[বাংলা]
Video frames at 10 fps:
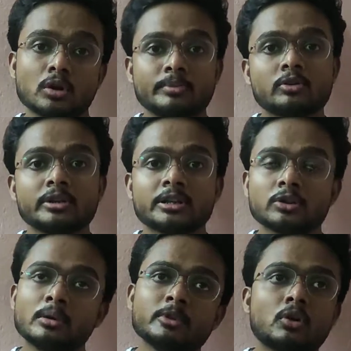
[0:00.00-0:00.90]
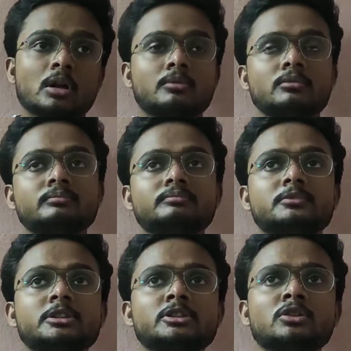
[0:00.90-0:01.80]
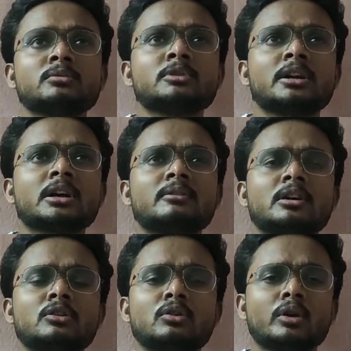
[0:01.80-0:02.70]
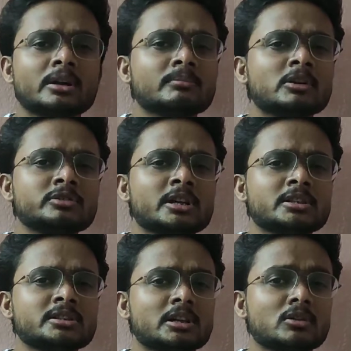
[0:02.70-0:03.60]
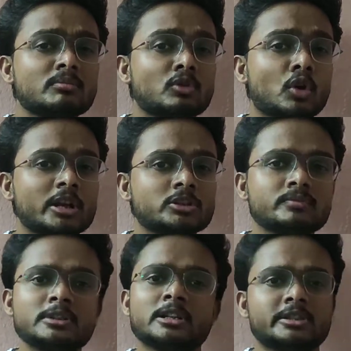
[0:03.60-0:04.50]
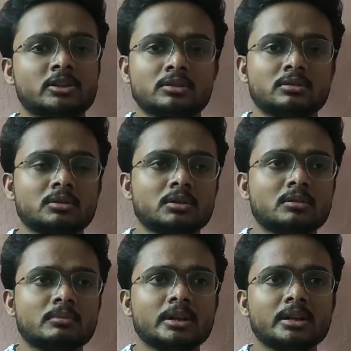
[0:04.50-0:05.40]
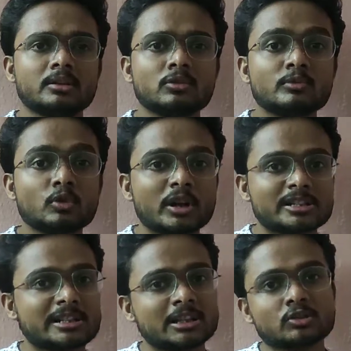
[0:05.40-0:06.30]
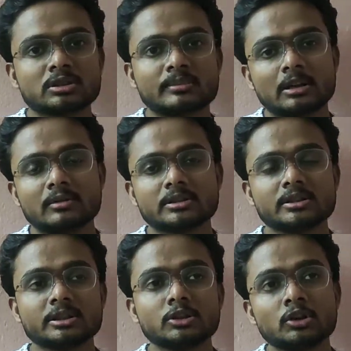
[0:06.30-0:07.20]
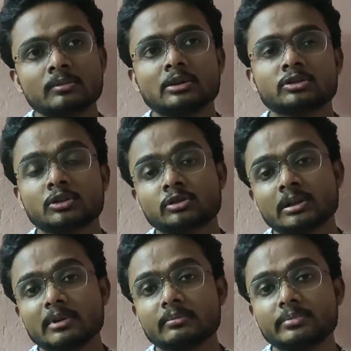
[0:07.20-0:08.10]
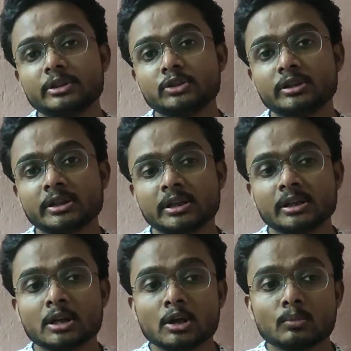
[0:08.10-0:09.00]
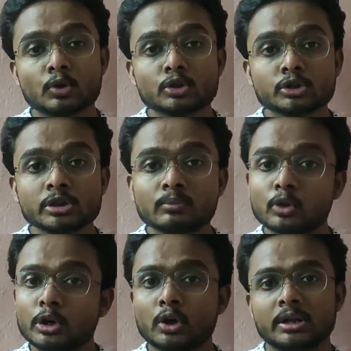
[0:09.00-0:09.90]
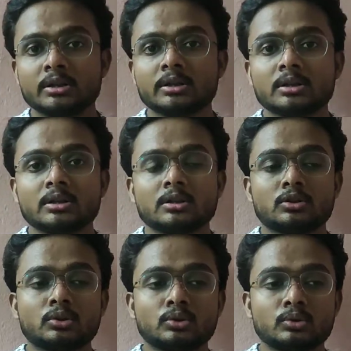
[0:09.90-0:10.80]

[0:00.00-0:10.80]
টপিক ওরিয়েন্টেডও আমি করাবো তৃতীয়ত বলে রাখা ভালো অনেক মানুষই আছেন যারা খুব নলেজ অভিলাষী হন মানে খুব নলেজ গ্যাদার করতে ভালোবাসেন সেই ধরনের মানুষরা যদি আমার ভিডিওটিকে প্রয়োজনীয় মনে করেন তো